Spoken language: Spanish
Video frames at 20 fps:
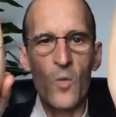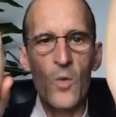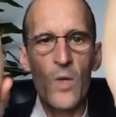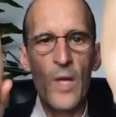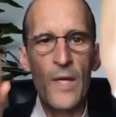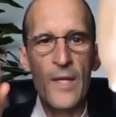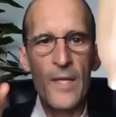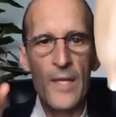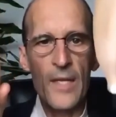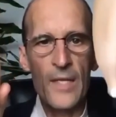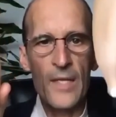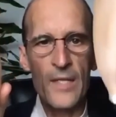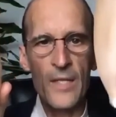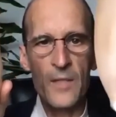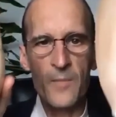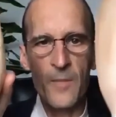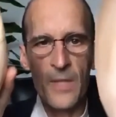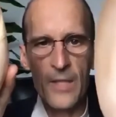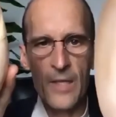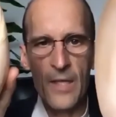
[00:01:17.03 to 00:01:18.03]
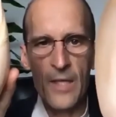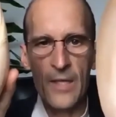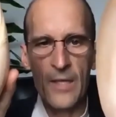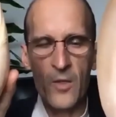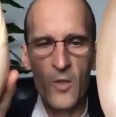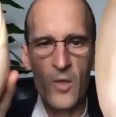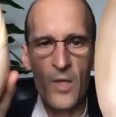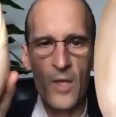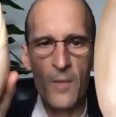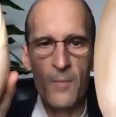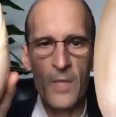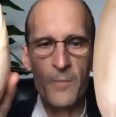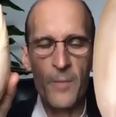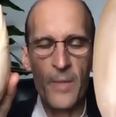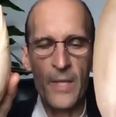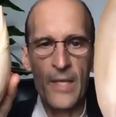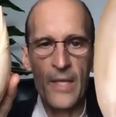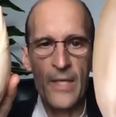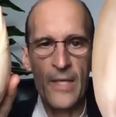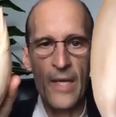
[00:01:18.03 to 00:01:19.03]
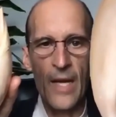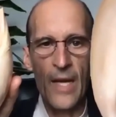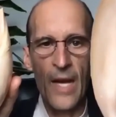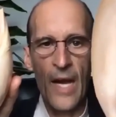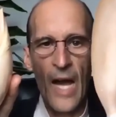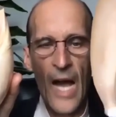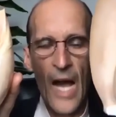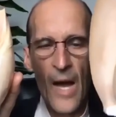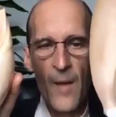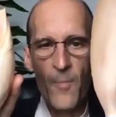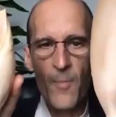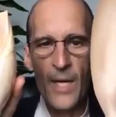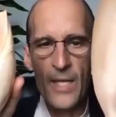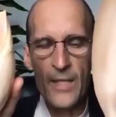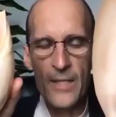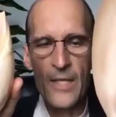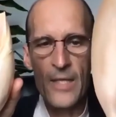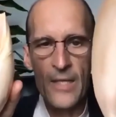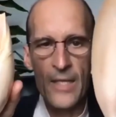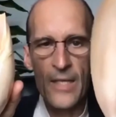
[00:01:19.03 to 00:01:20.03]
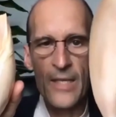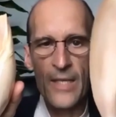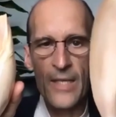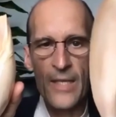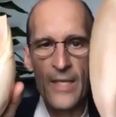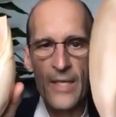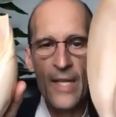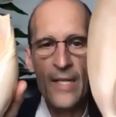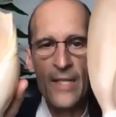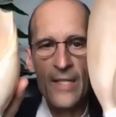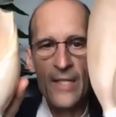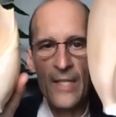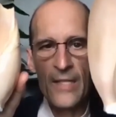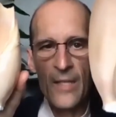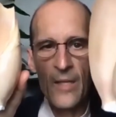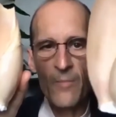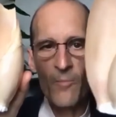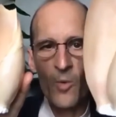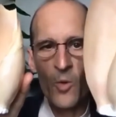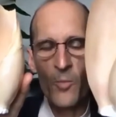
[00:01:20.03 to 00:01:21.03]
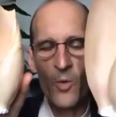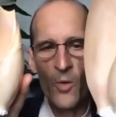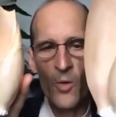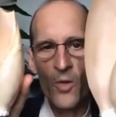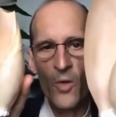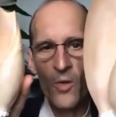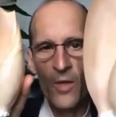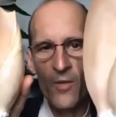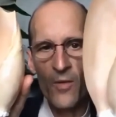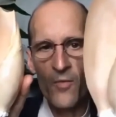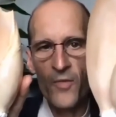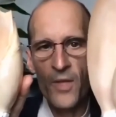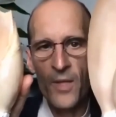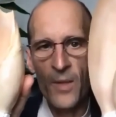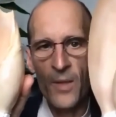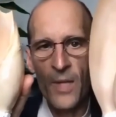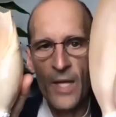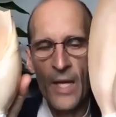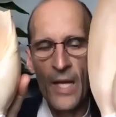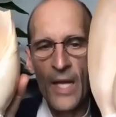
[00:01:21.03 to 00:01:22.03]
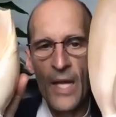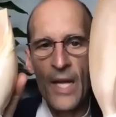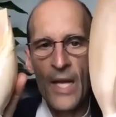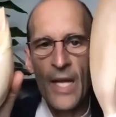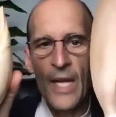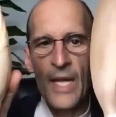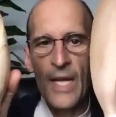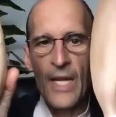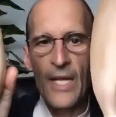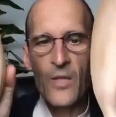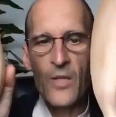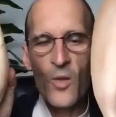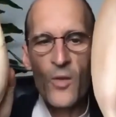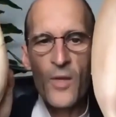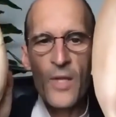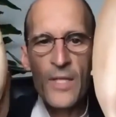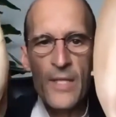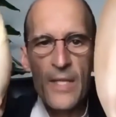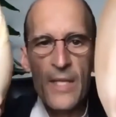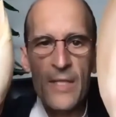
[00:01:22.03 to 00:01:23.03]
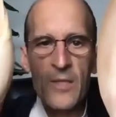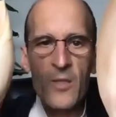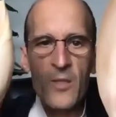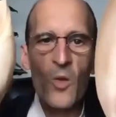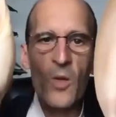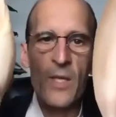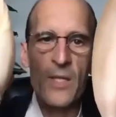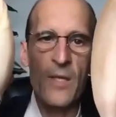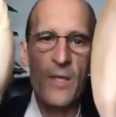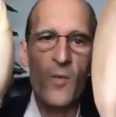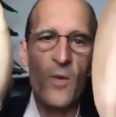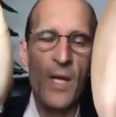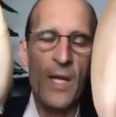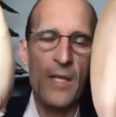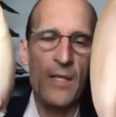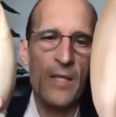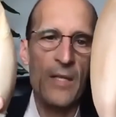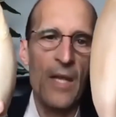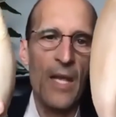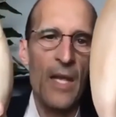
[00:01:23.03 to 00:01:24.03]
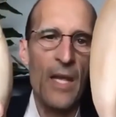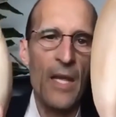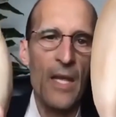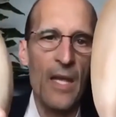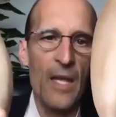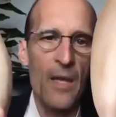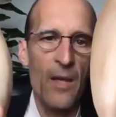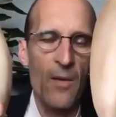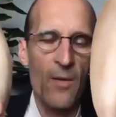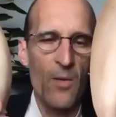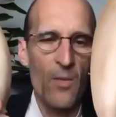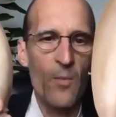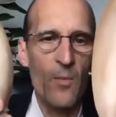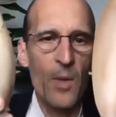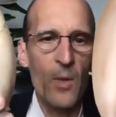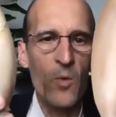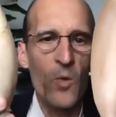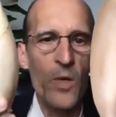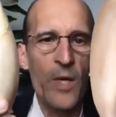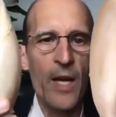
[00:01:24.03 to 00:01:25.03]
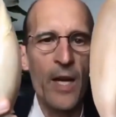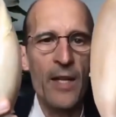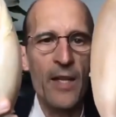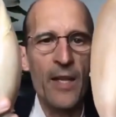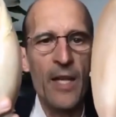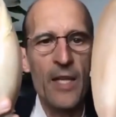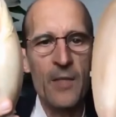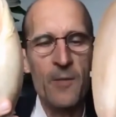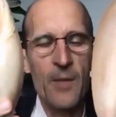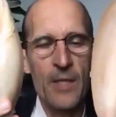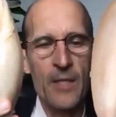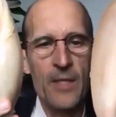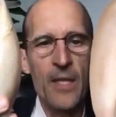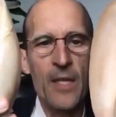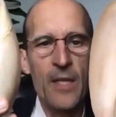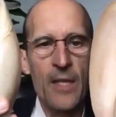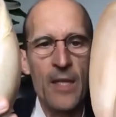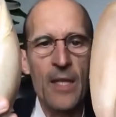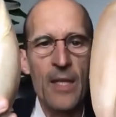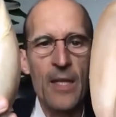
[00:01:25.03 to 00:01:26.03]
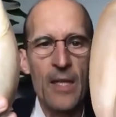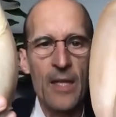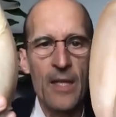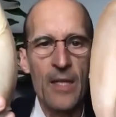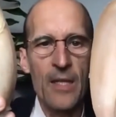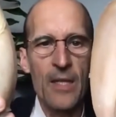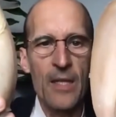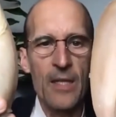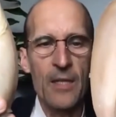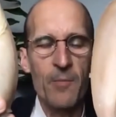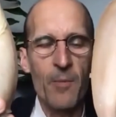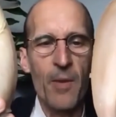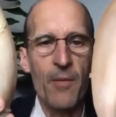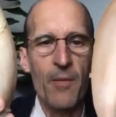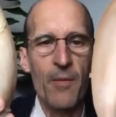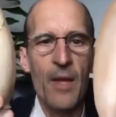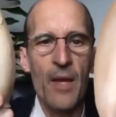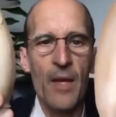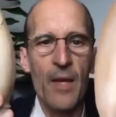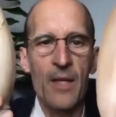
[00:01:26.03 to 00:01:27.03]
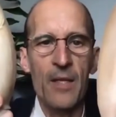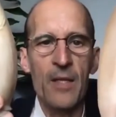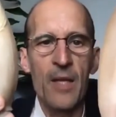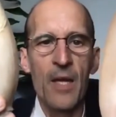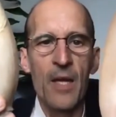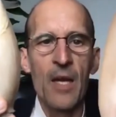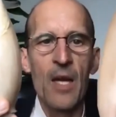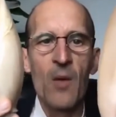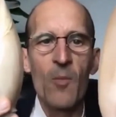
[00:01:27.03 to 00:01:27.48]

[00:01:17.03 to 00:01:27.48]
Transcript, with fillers: Una de ellas es más grande y otra más pequeña. Ambas están hechas en proporción de phi. Entonces, esto les da unas eh, peculiaridades bastante especiales.